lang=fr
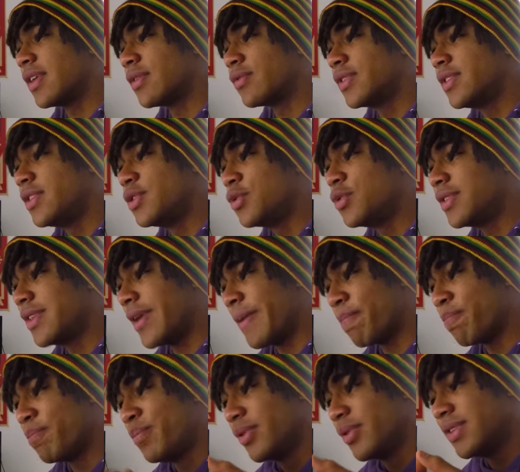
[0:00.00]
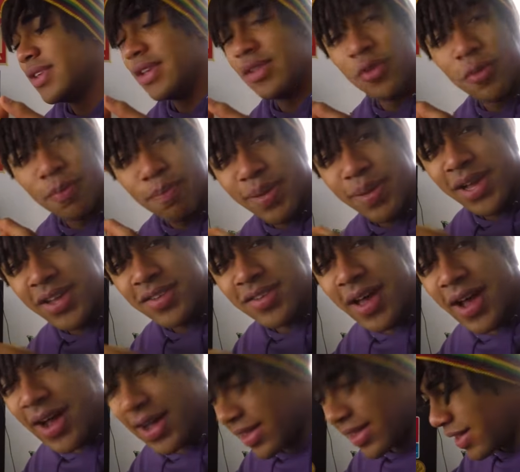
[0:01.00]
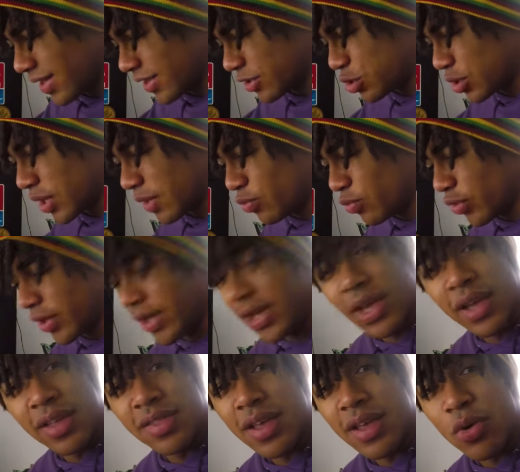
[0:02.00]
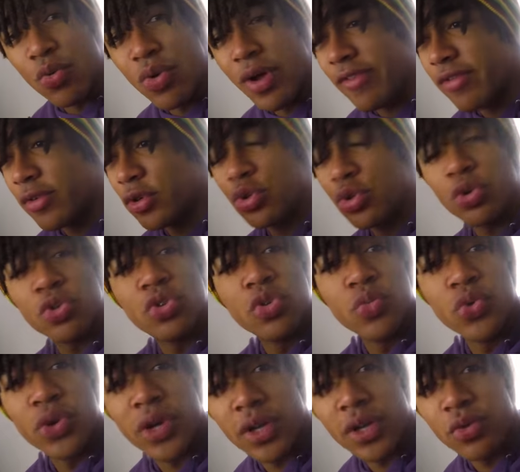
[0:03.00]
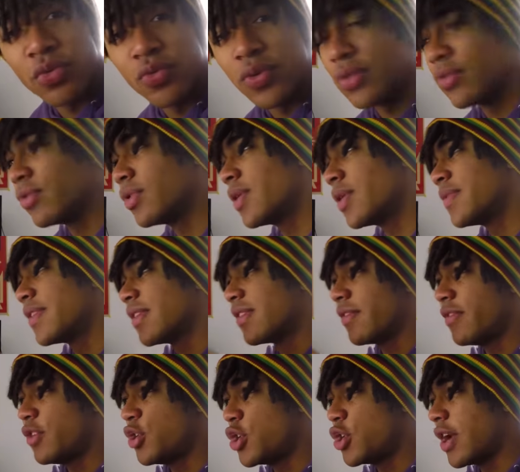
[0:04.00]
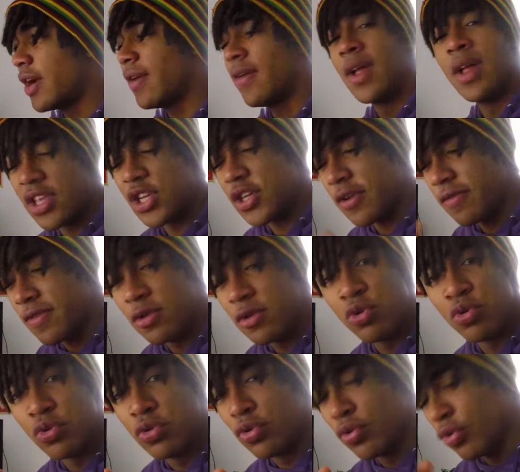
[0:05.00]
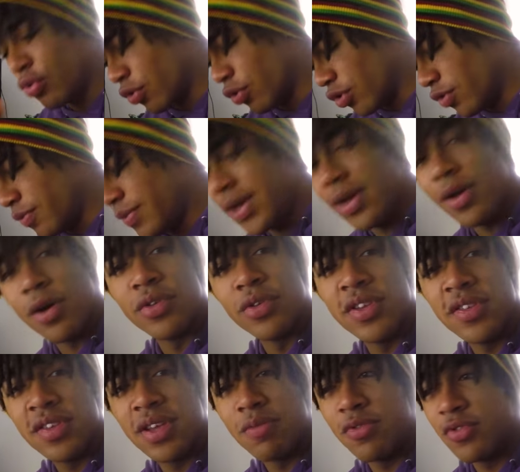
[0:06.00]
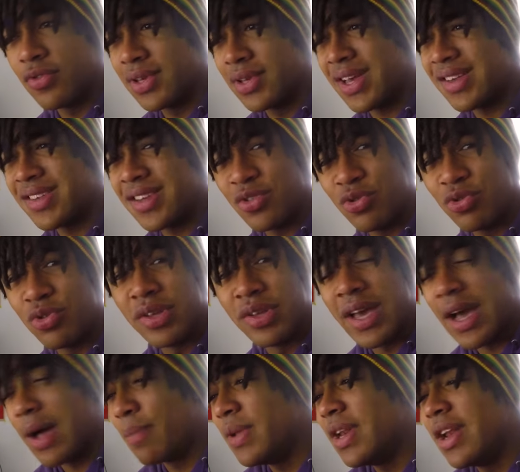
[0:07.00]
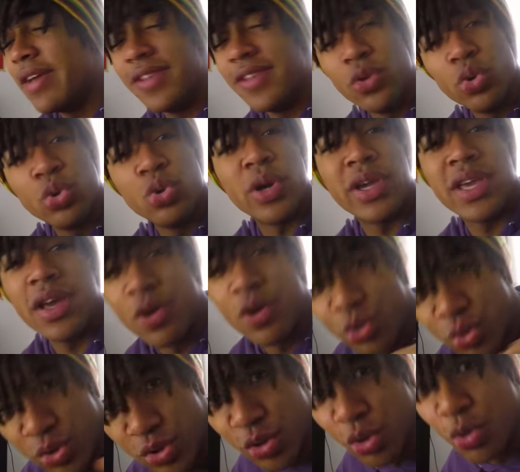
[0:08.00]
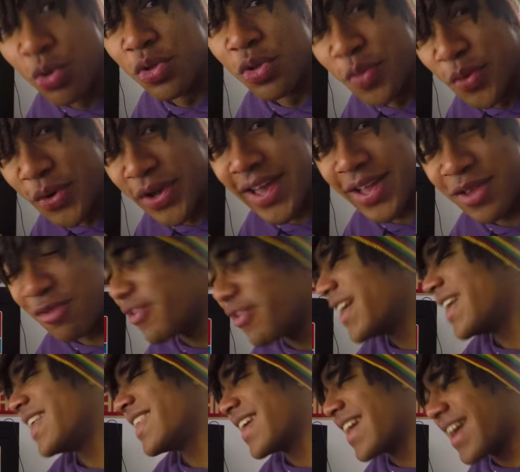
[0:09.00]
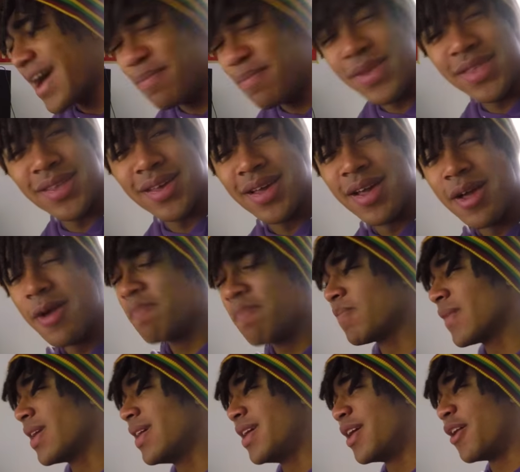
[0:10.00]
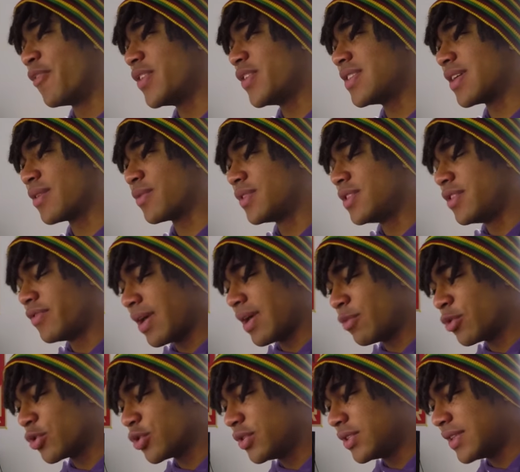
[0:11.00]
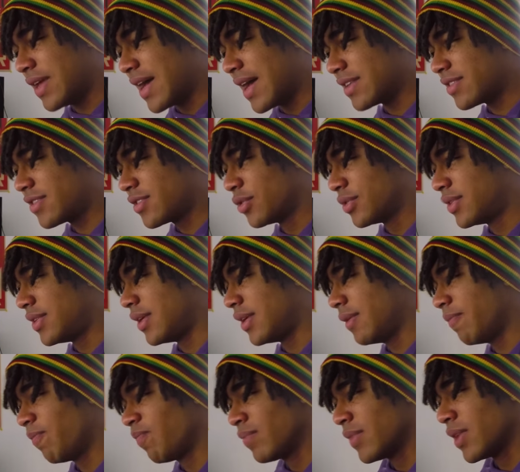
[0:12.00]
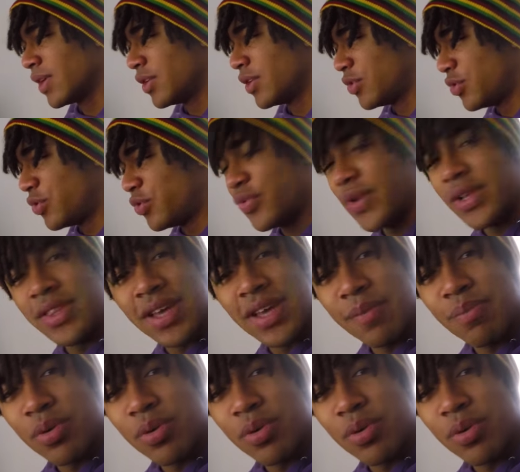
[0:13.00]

C'est juste à poser ton pegs arrière sur un muret et ta roue avant sur ce muret, tu vois, donc comme ça s'affiche là. Déjà fait le tuto, on le met en description car c'est un tuto très rapide, la vidéo dure 48 secondes, donc tu vois, elle est très rapide. En fait, ça consiste vraiment juste à sauter tu vois, très